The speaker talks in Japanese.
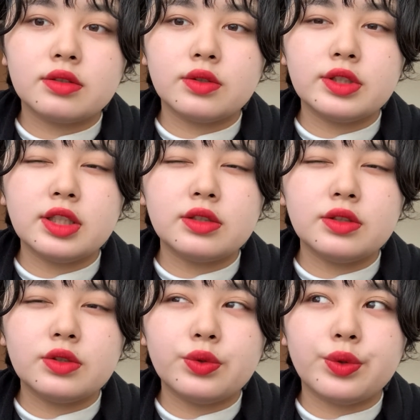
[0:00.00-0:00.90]
どちらかと
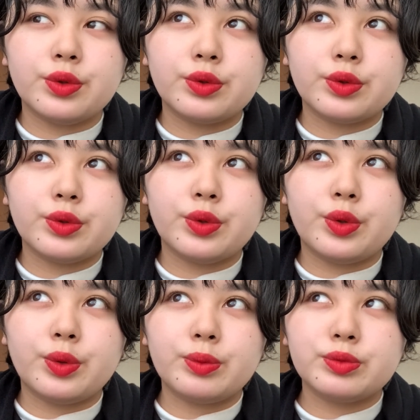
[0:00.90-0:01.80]
いうと
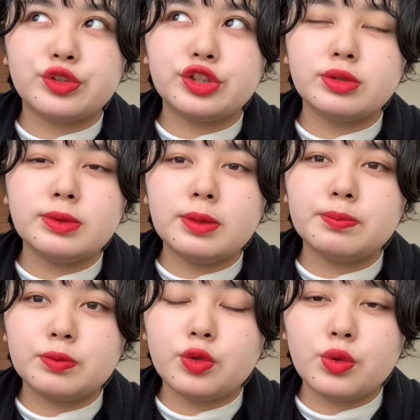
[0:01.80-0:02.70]
こうくす
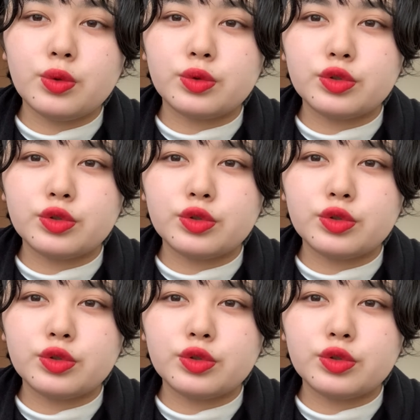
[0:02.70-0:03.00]
みの、